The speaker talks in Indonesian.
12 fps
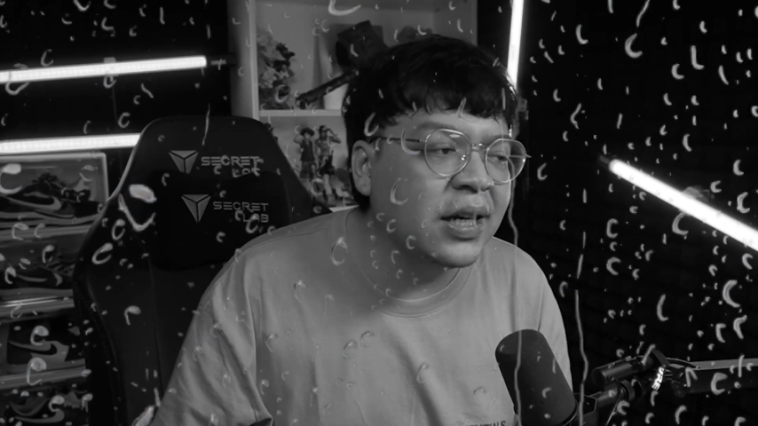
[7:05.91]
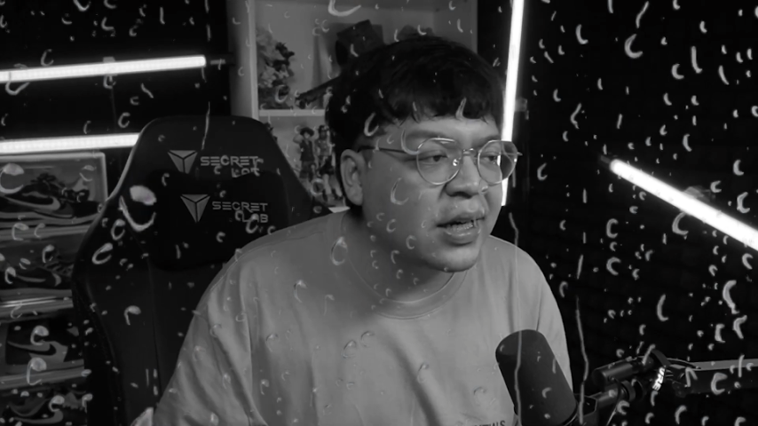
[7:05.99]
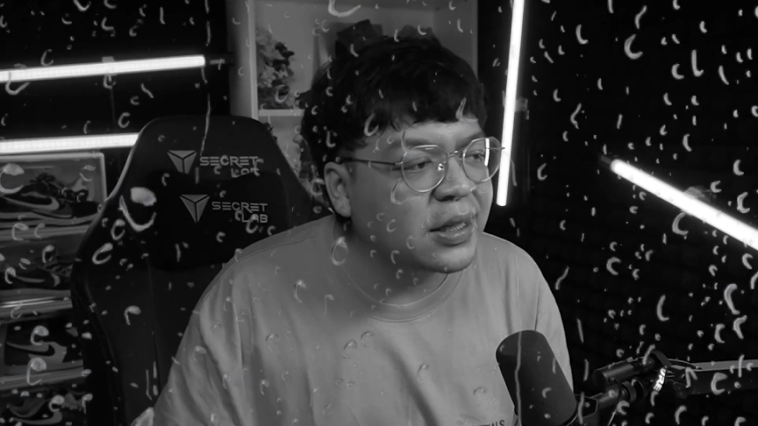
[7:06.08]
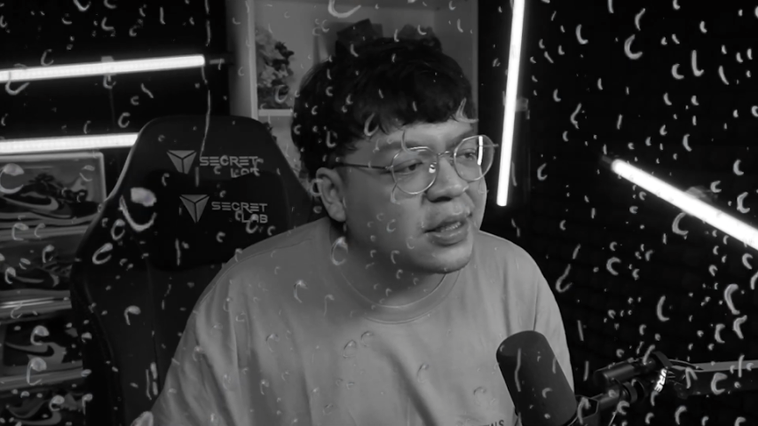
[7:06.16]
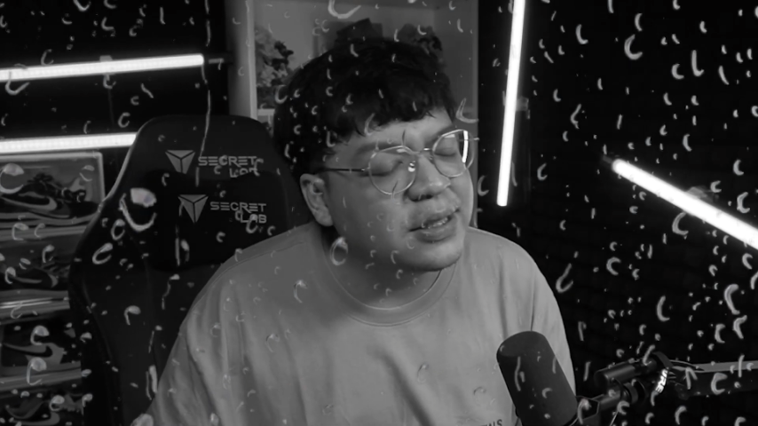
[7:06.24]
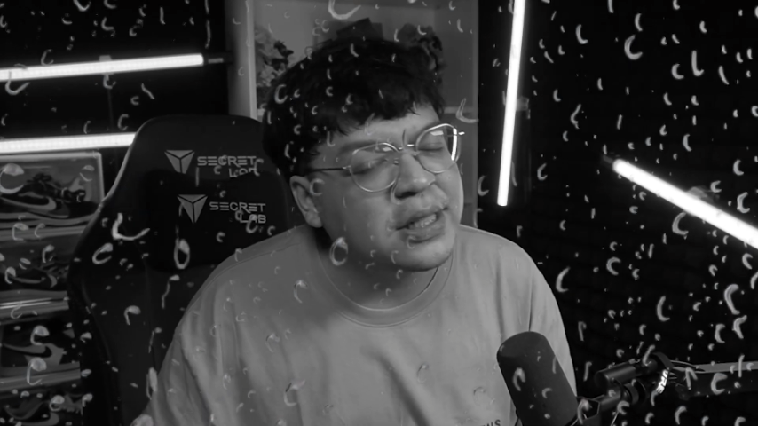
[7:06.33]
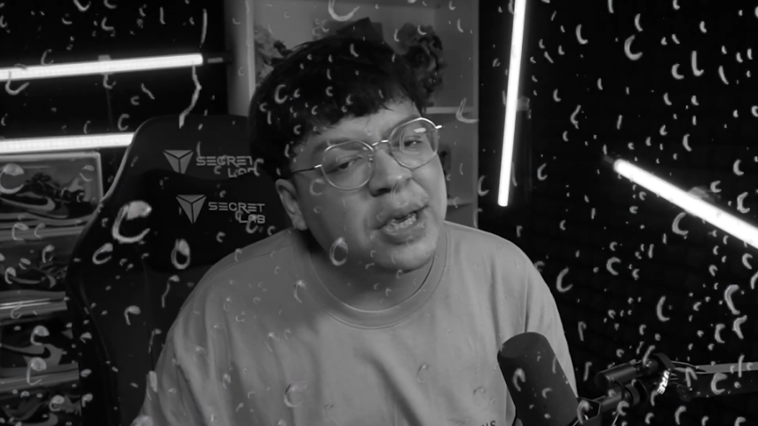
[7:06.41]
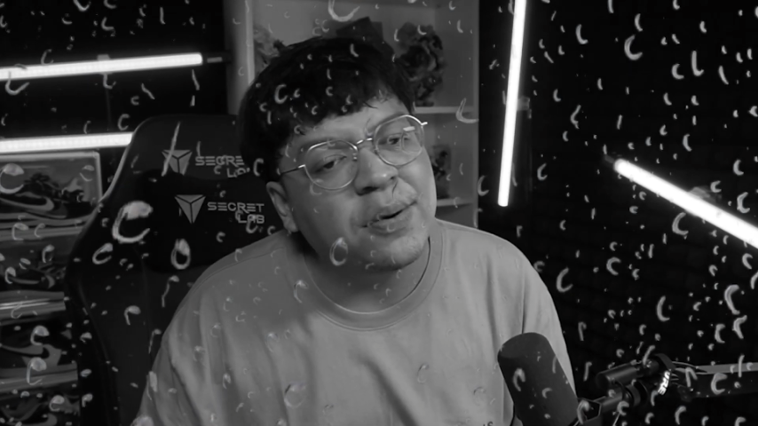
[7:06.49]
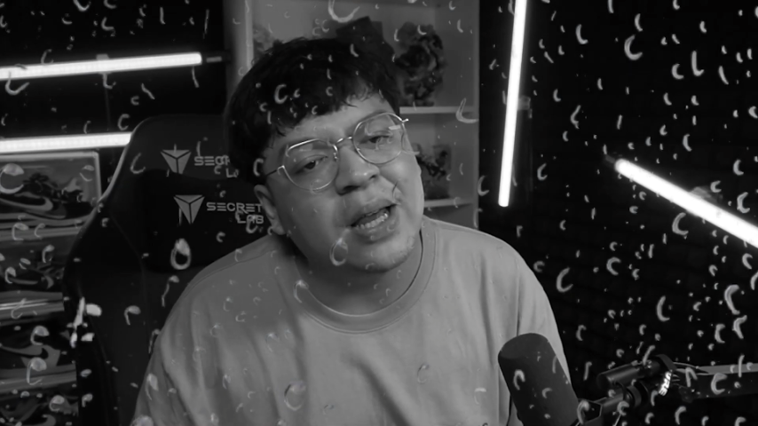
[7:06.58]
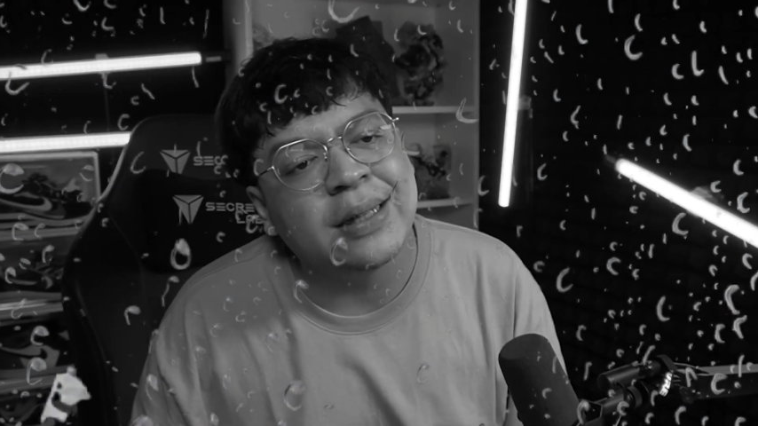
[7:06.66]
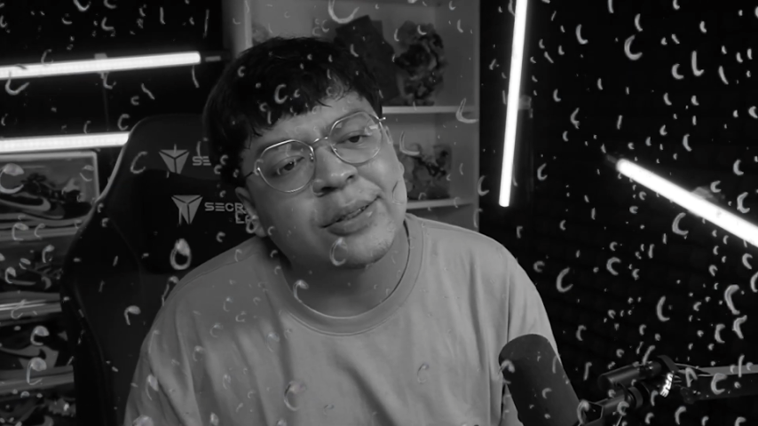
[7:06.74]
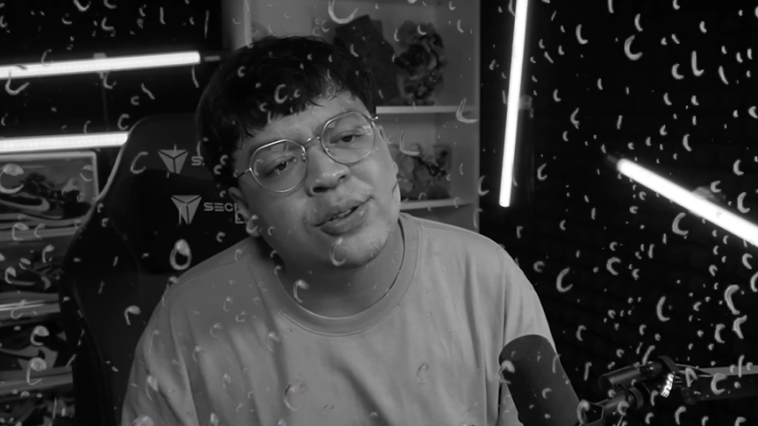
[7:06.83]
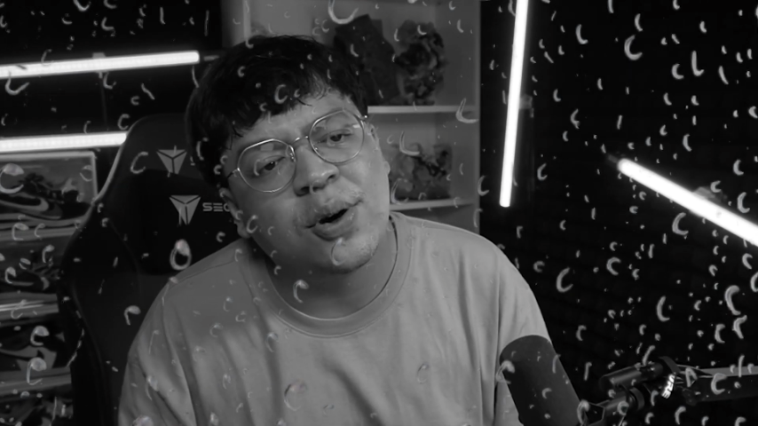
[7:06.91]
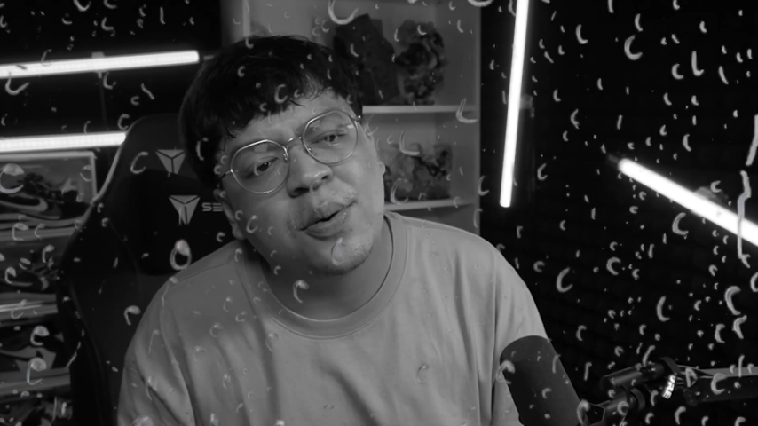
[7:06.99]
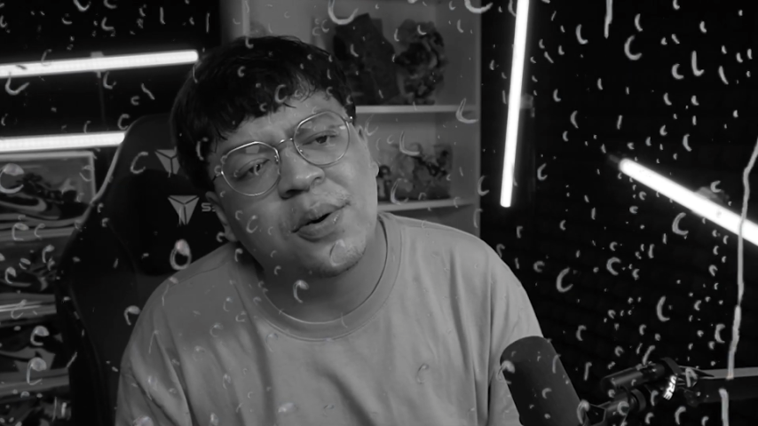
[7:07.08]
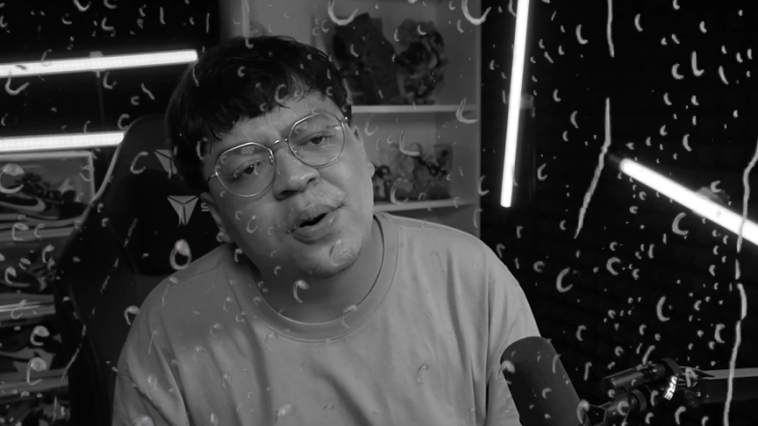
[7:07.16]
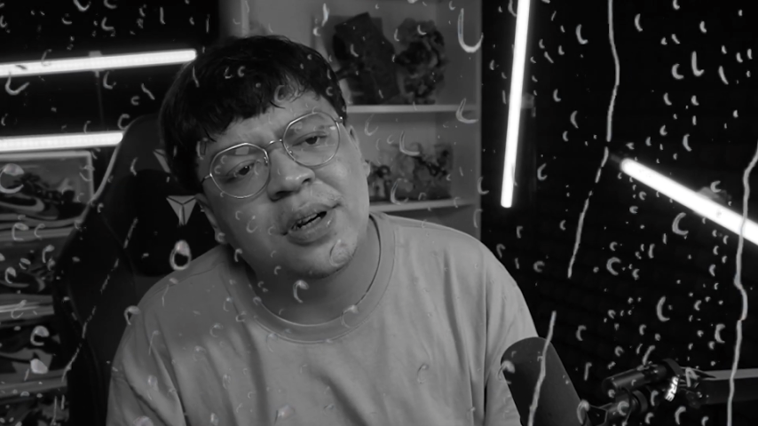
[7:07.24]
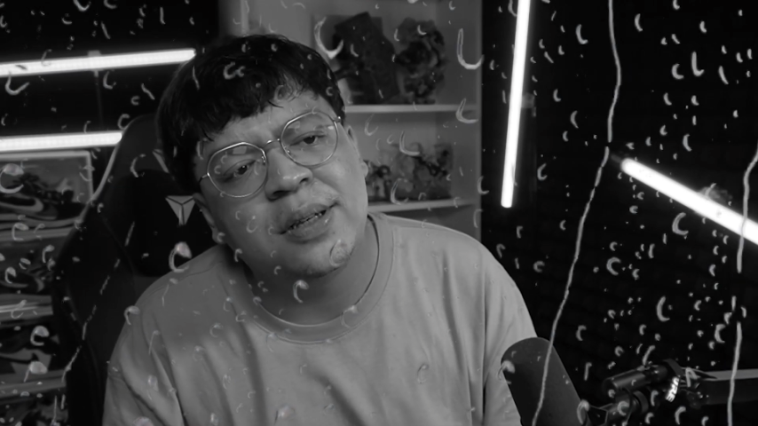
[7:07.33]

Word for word: deketin cewek atau cowok,